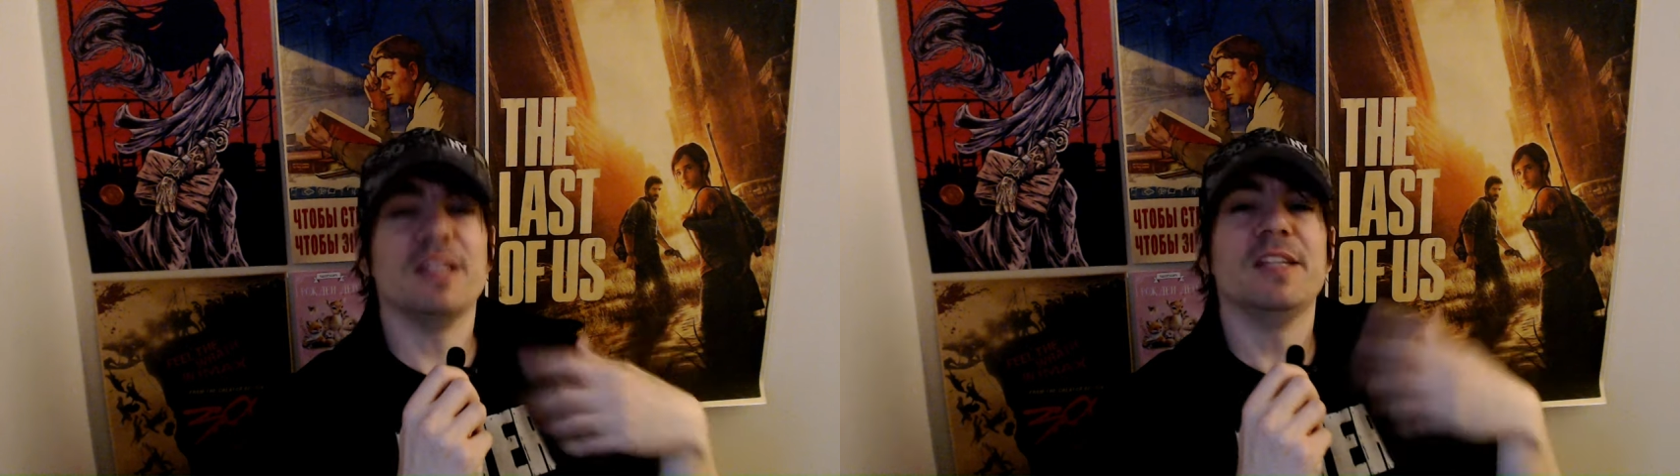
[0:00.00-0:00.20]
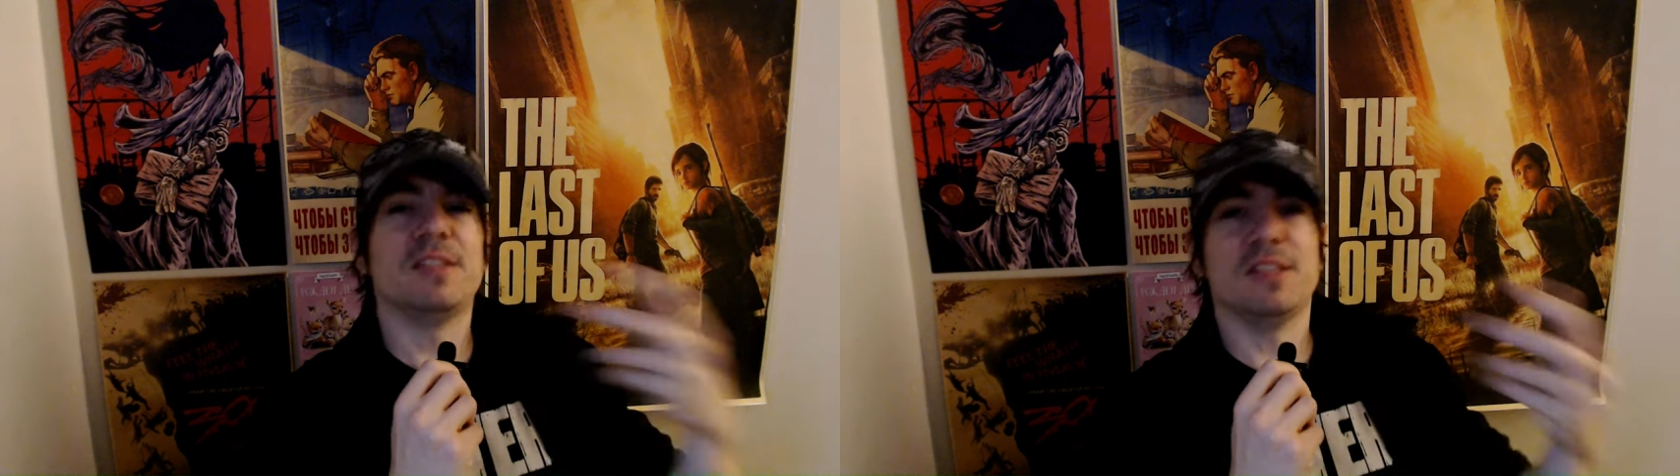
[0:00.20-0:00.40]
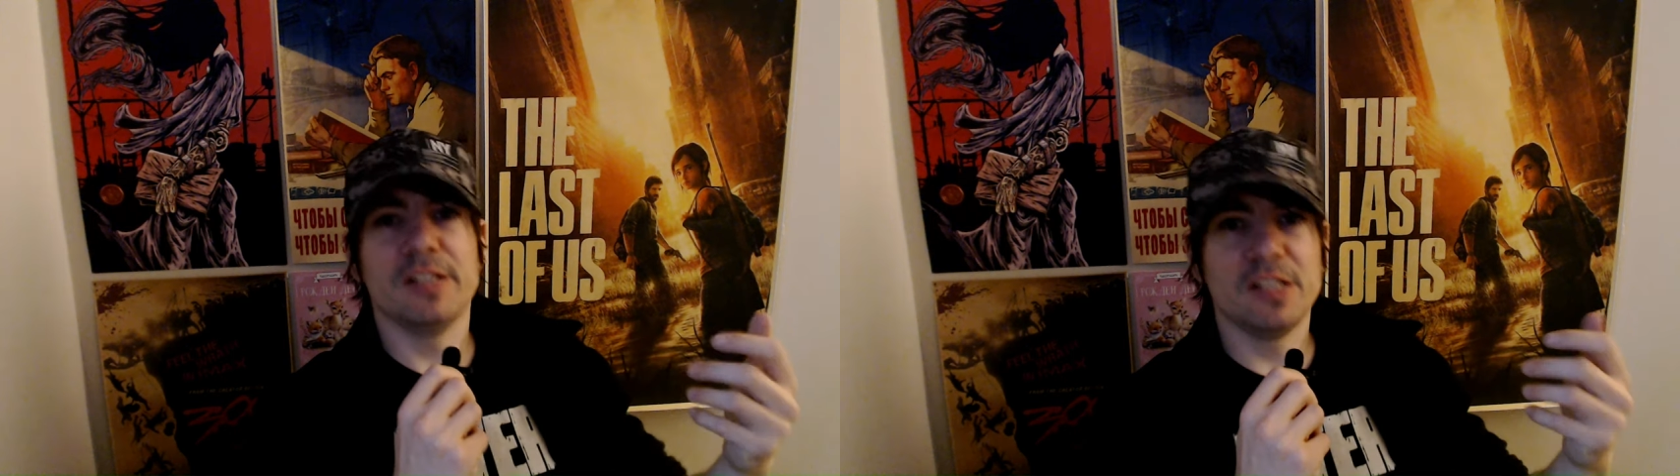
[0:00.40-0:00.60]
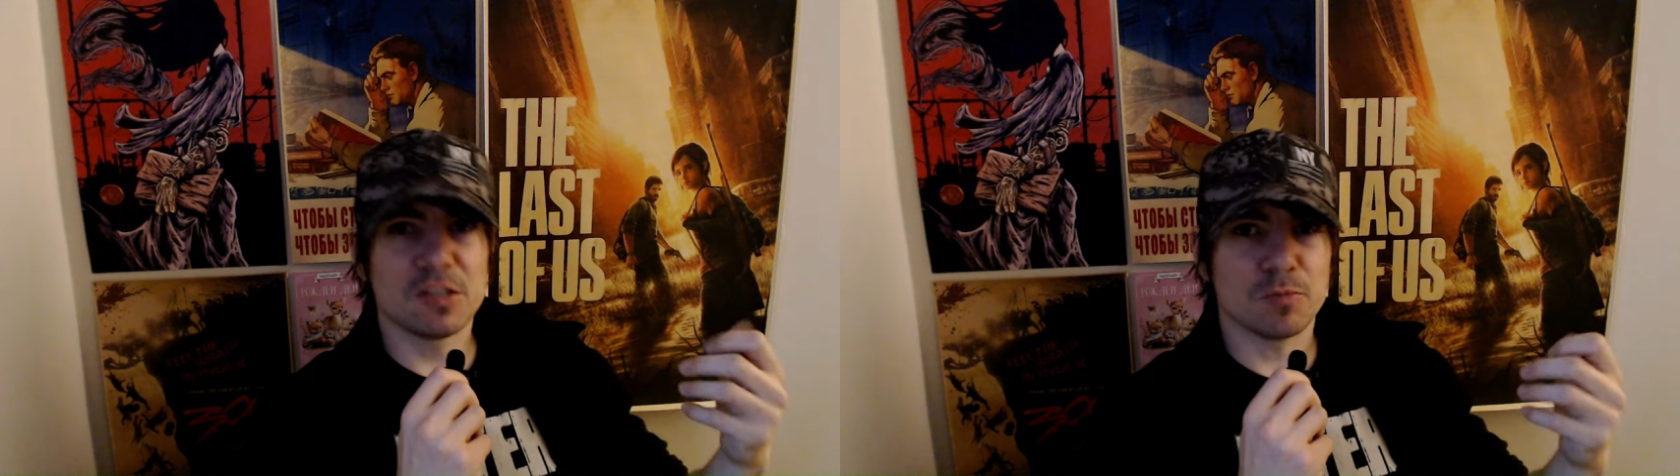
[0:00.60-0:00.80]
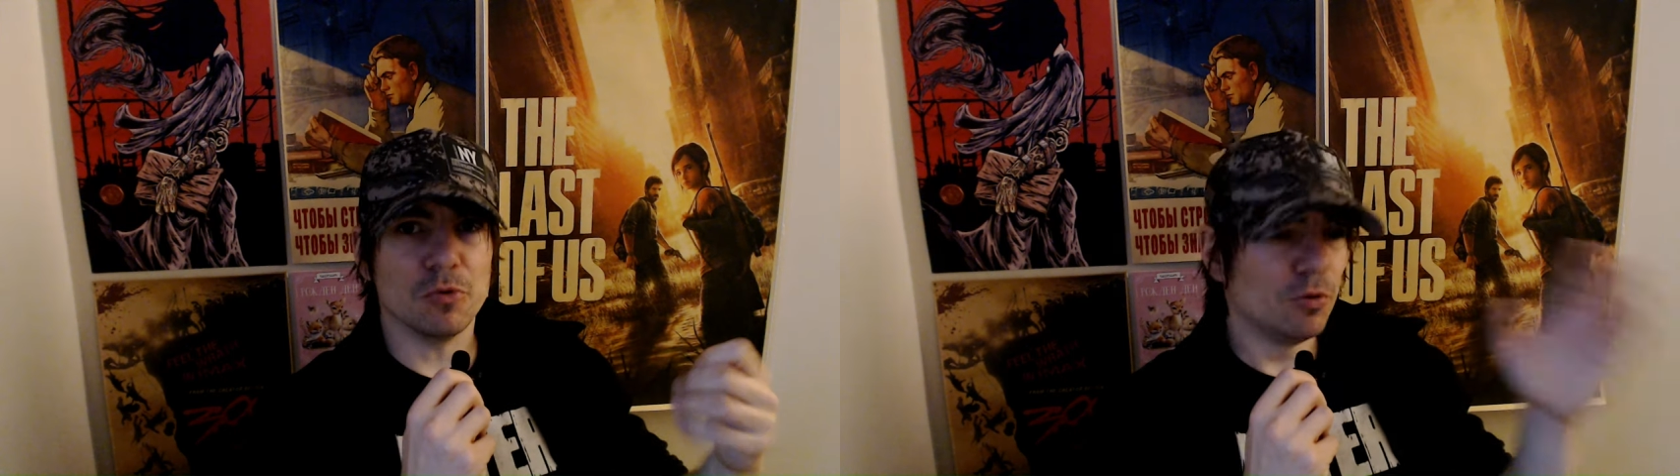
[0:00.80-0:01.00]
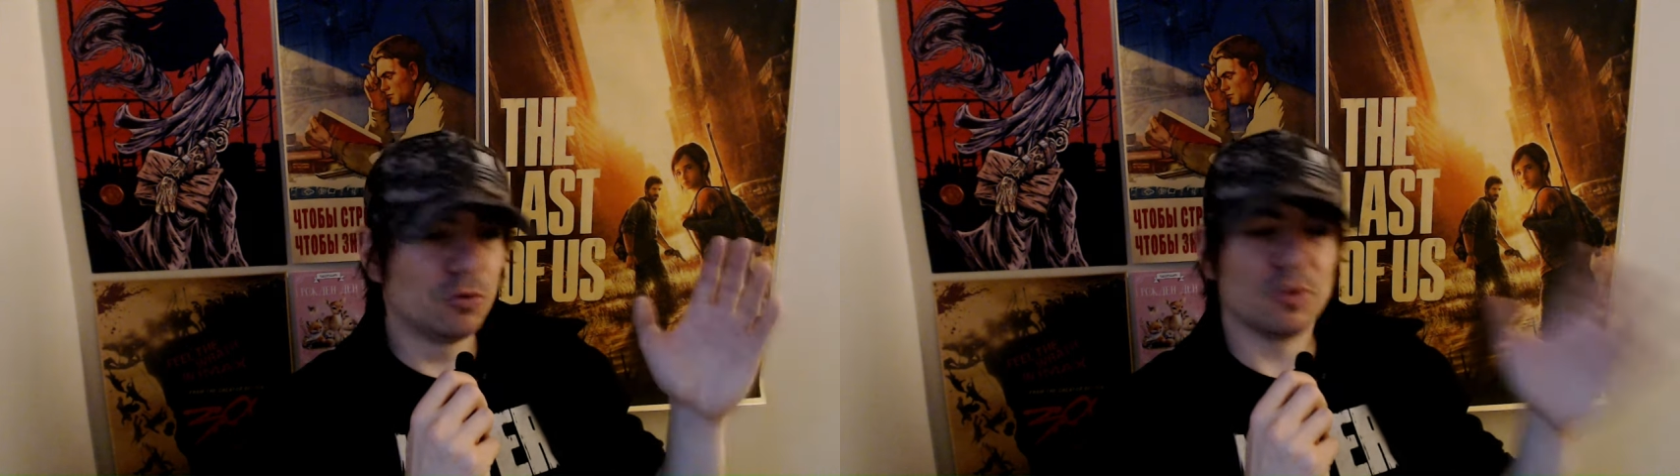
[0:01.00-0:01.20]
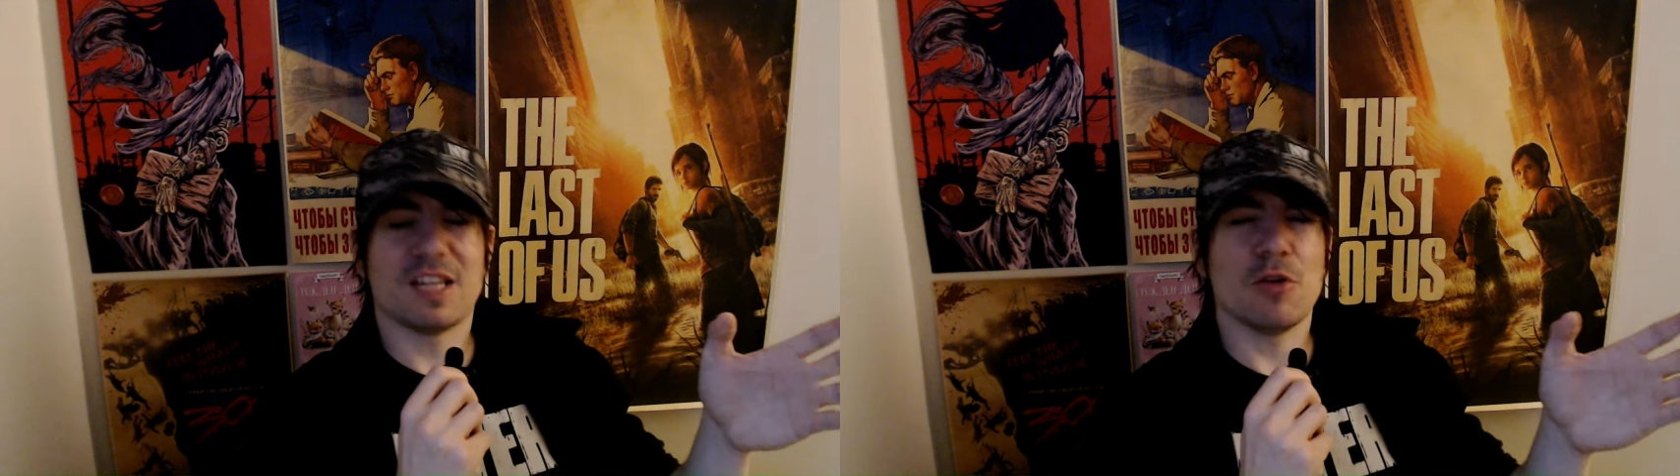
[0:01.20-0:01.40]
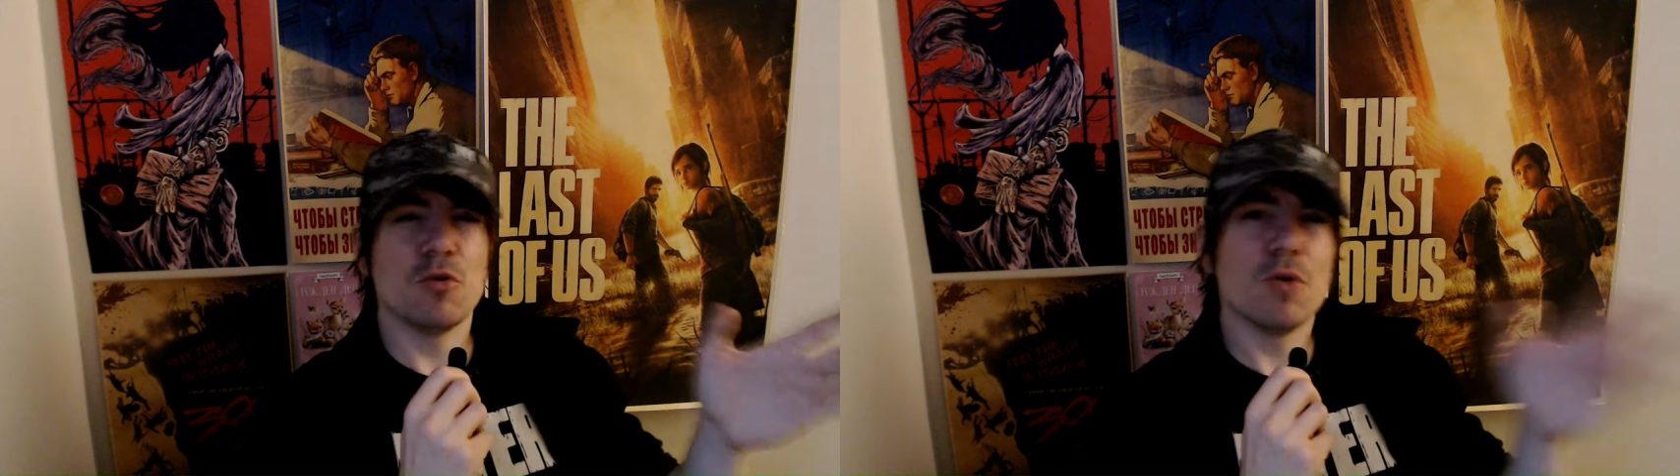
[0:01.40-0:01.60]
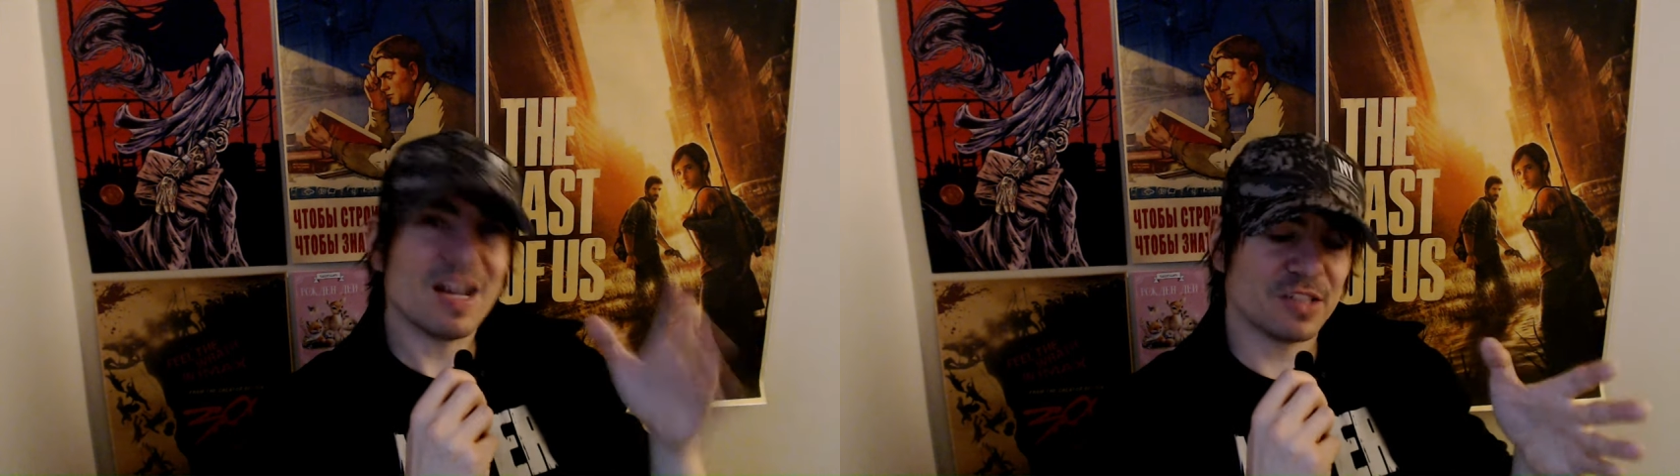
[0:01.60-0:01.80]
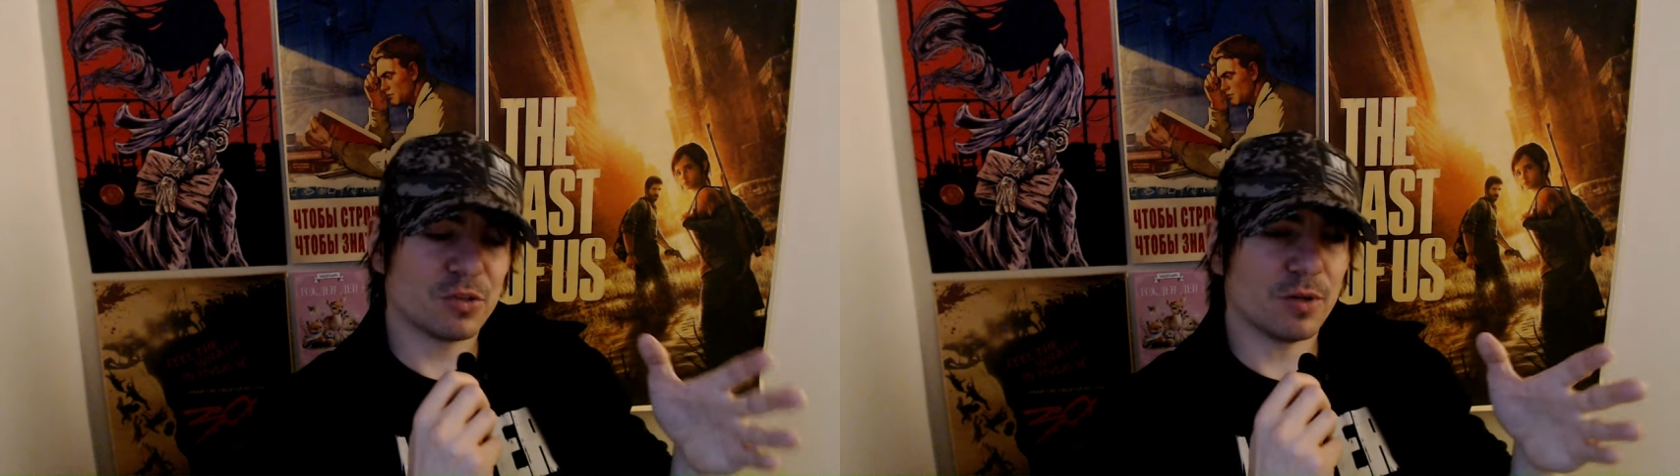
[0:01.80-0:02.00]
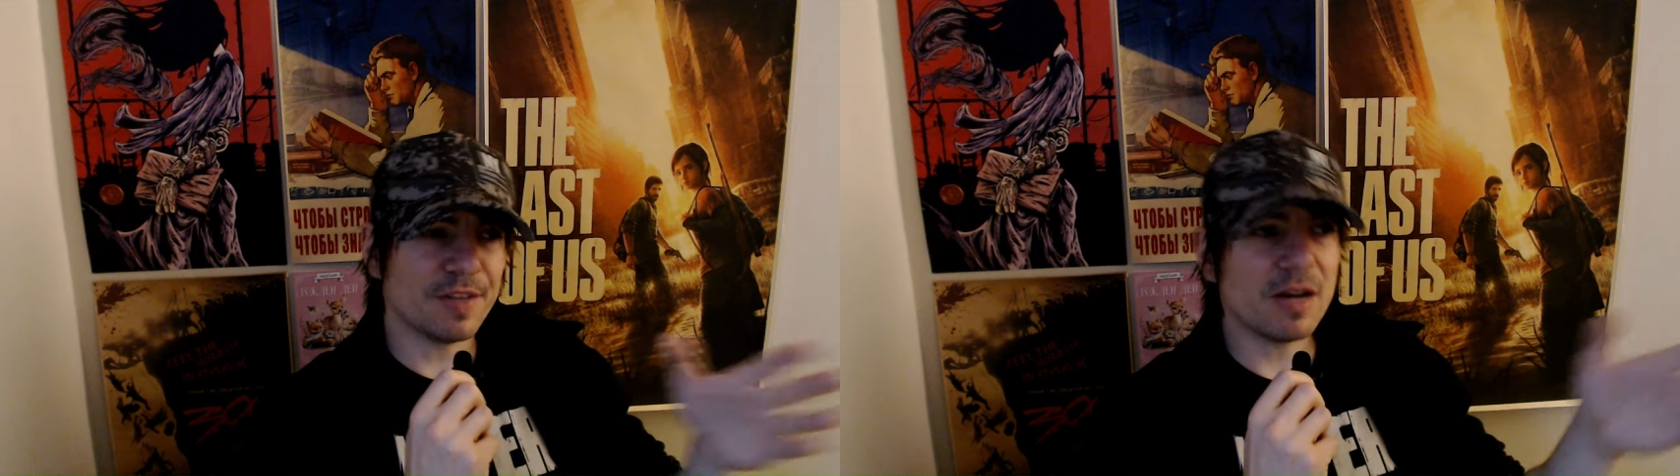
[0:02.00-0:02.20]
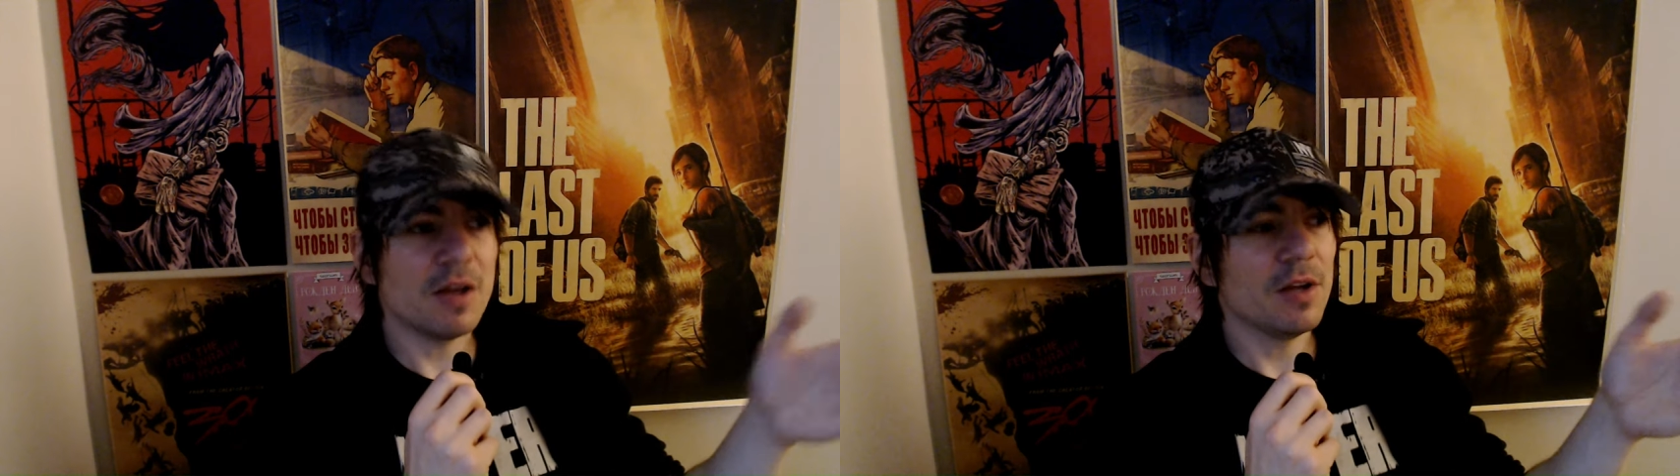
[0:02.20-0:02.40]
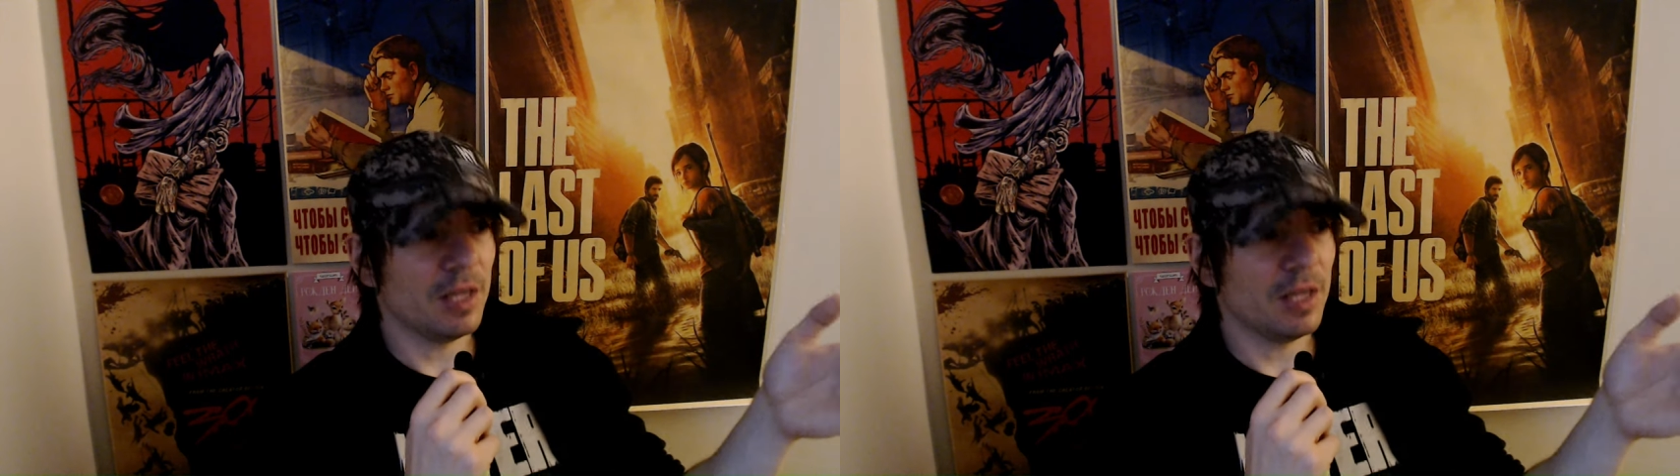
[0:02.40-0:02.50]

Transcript: d'élitisme plutôt sérieux, assez solennel,